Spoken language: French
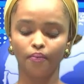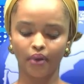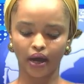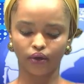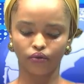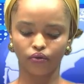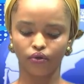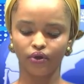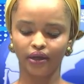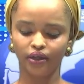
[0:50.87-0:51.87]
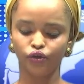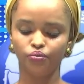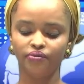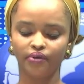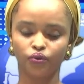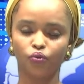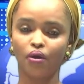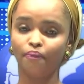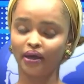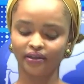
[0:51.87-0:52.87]
marquant l'année
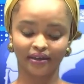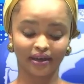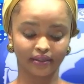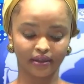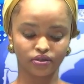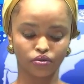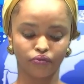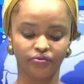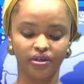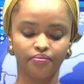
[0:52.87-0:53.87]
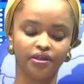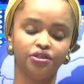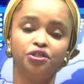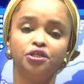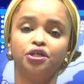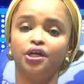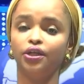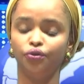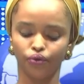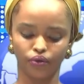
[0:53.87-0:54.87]
2023 par des catastrophes climatiques
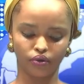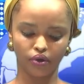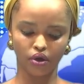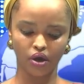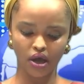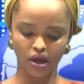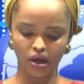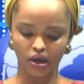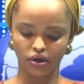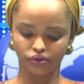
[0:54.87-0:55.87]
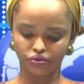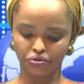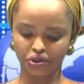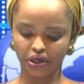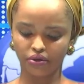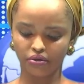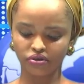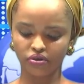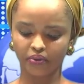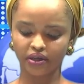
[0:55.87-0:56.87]
et des records de
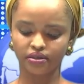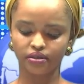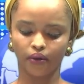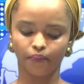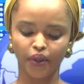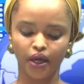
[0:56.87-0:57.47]
chaleur sans précédent.